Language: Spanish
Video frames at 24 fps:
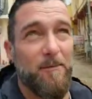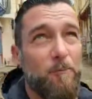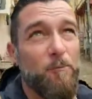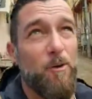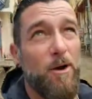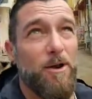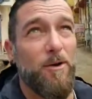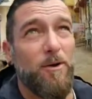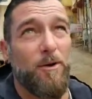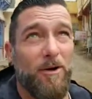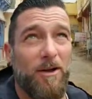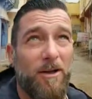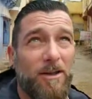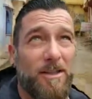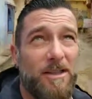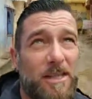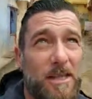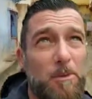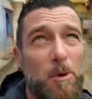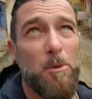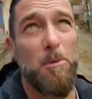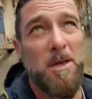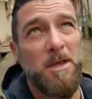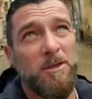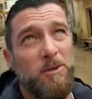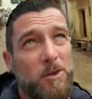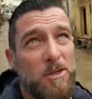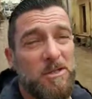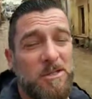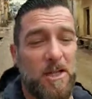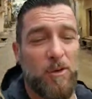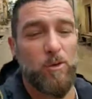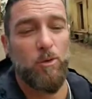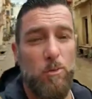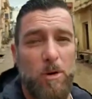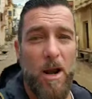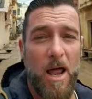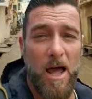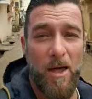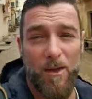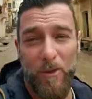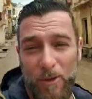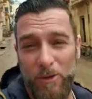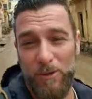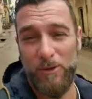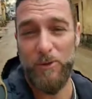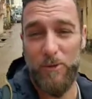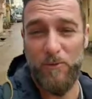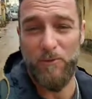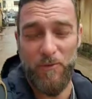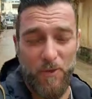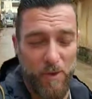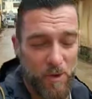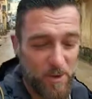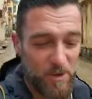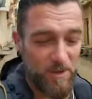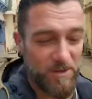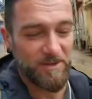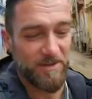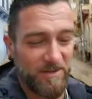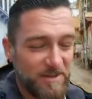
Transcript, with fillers: Bueno, de momento está nublado, llovió.